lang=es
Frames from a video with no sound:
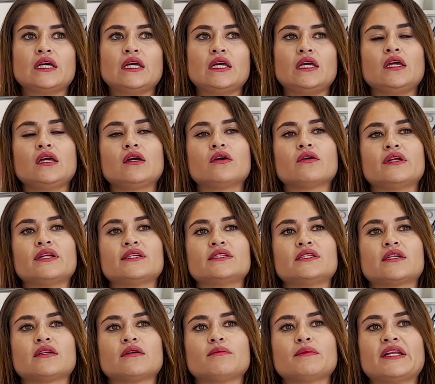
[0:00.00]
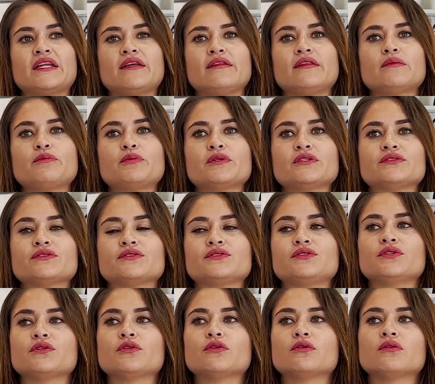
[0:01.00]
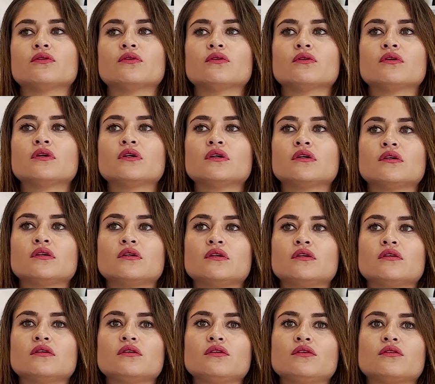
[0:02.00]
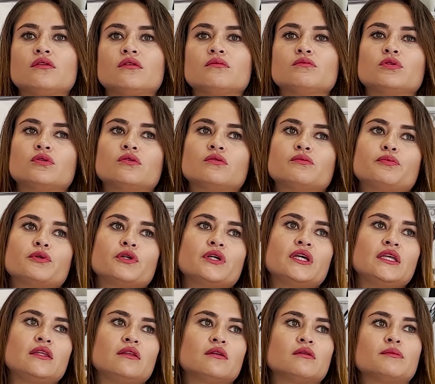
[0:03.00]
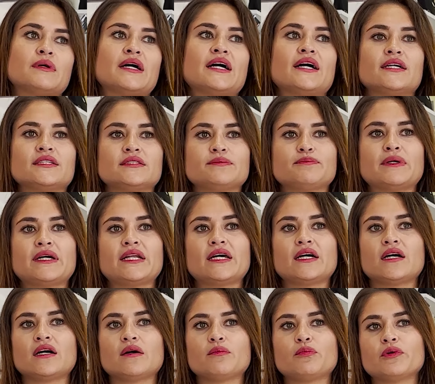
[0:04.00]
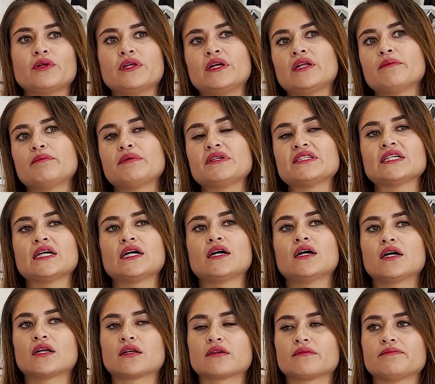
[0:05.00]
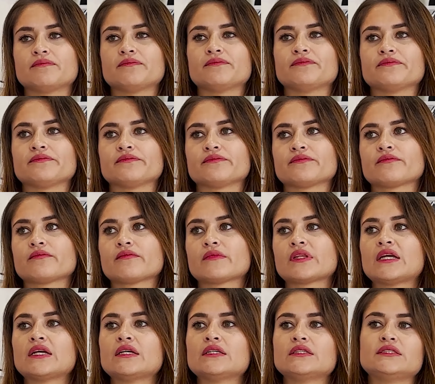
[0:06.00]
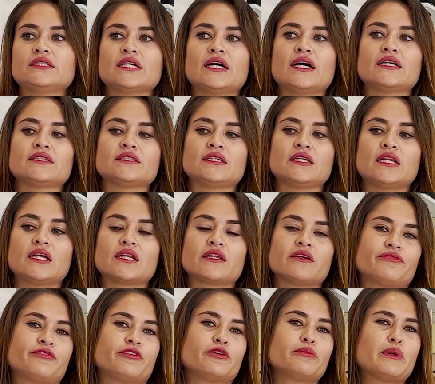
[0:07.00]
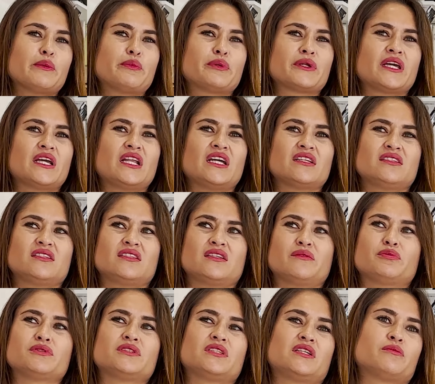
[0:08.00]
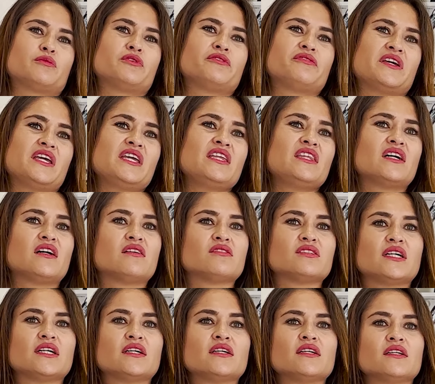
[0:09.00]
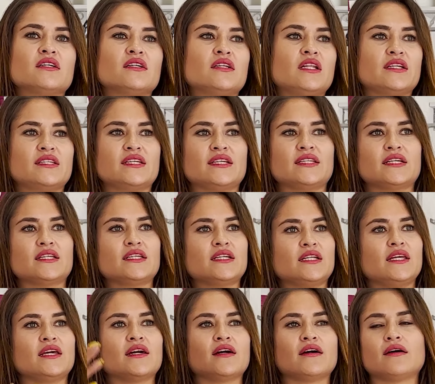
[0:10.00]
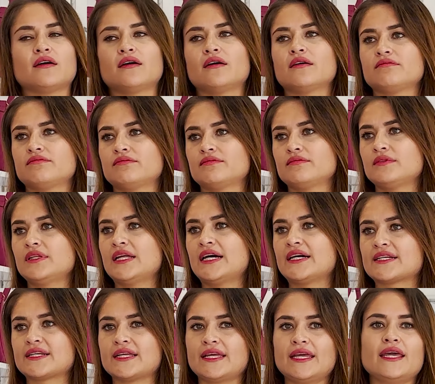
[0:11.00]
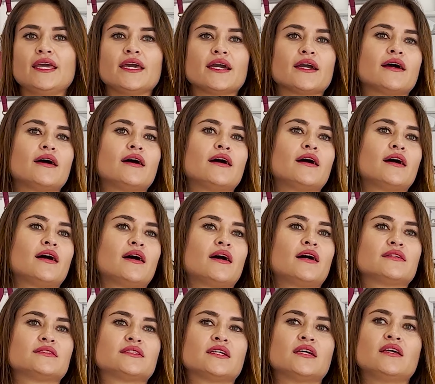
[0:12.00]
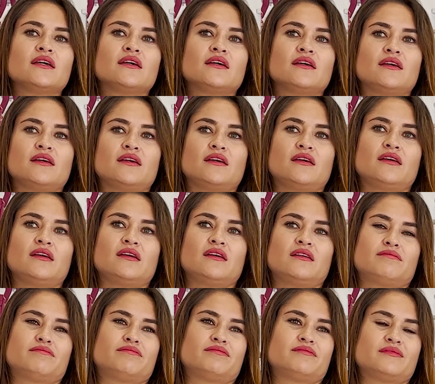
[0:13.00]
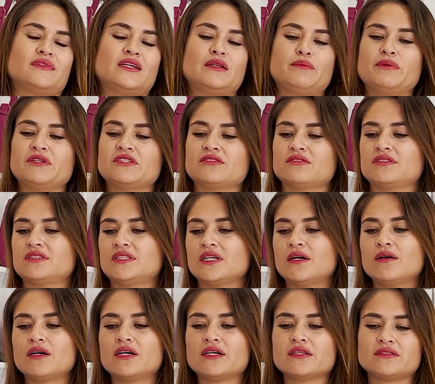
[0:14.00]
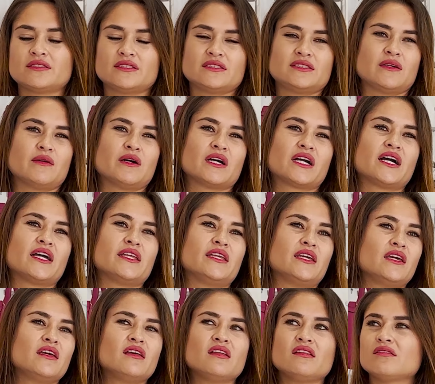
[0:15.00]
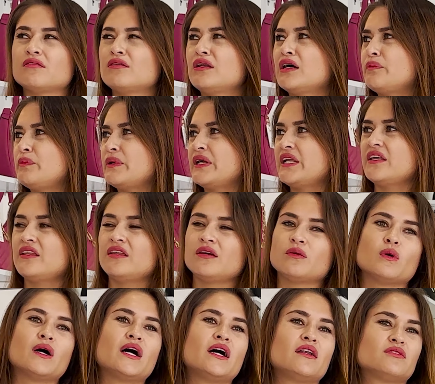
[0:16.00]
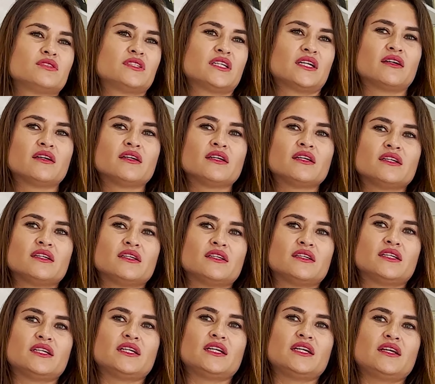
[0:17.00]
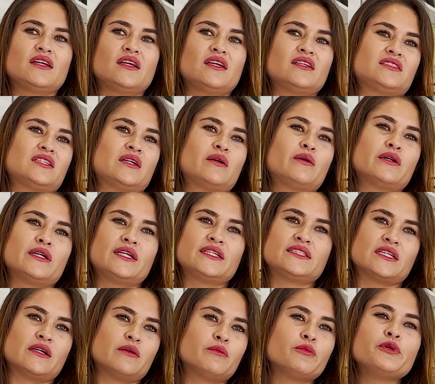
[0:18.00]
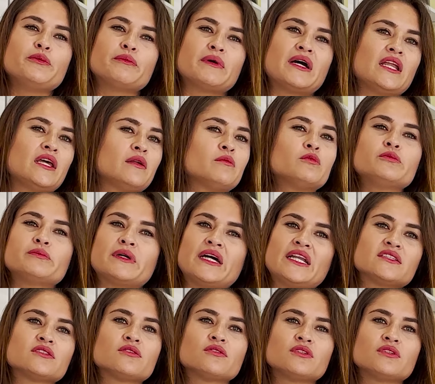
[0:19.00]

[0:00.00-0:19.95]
y con ese remanente pues nos dio como un poquito más para poder empezar mm, ya a hacer la reforma porque la tienda pues era muy feita, o sea, la tienda tenía las rejas, eh, el piso estaba, se estaba cayendo, la pared igual, o sea, estaba, estaba muy mal, en muy malas